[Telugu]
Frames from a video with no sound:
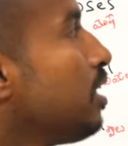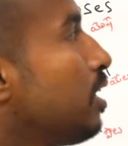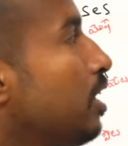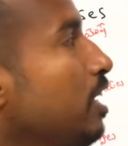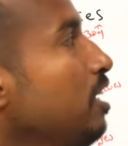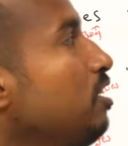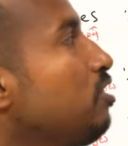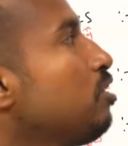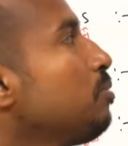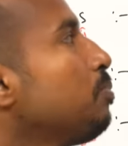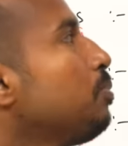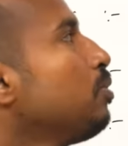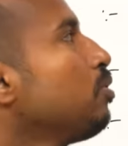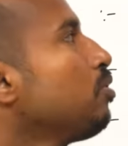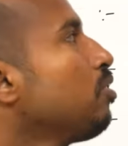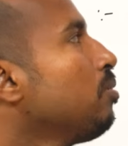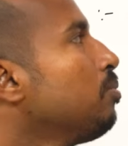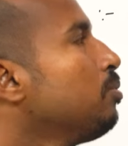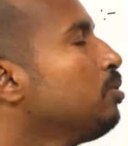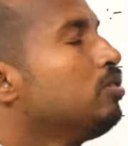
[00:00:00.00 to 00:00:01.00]
క్రీస్తు
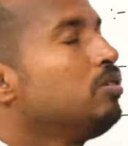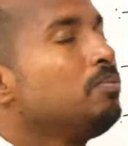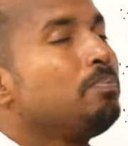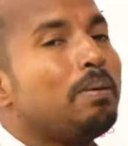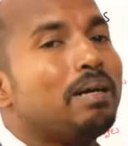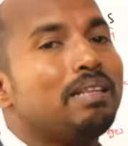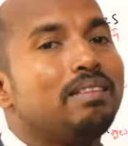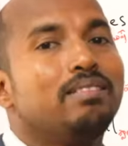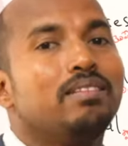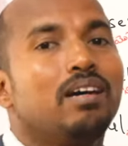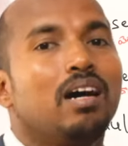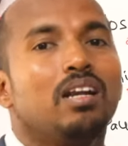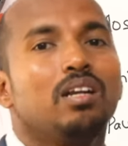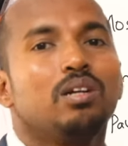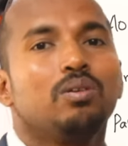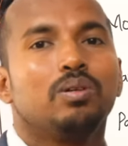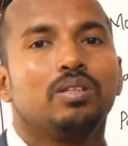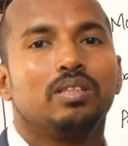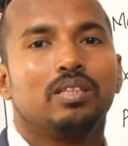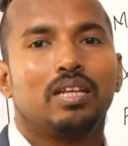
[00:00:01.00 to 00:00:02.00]
పూర్వము
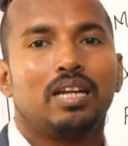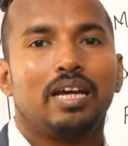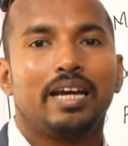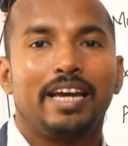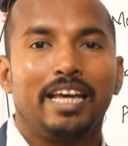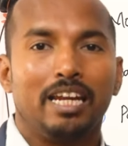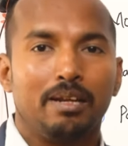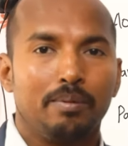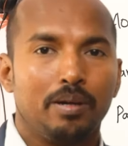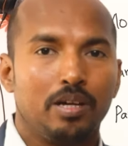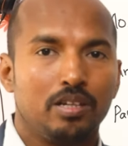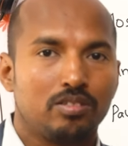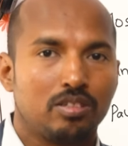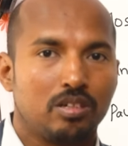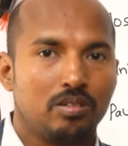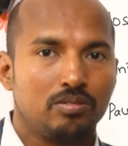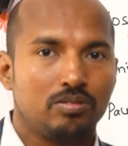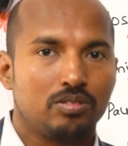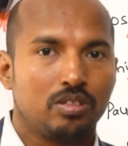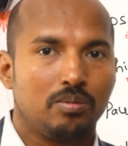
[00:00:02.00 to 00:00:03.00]
పద్నాలుగు వందల ఎనభై
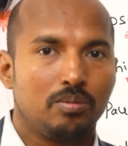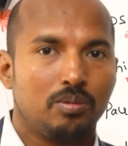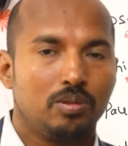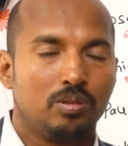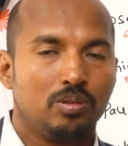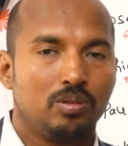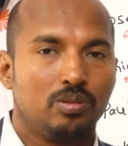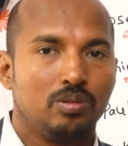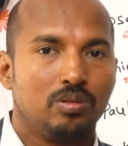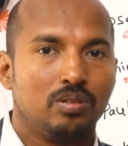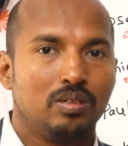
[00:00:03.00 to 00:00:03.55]
సంవత్సరంలో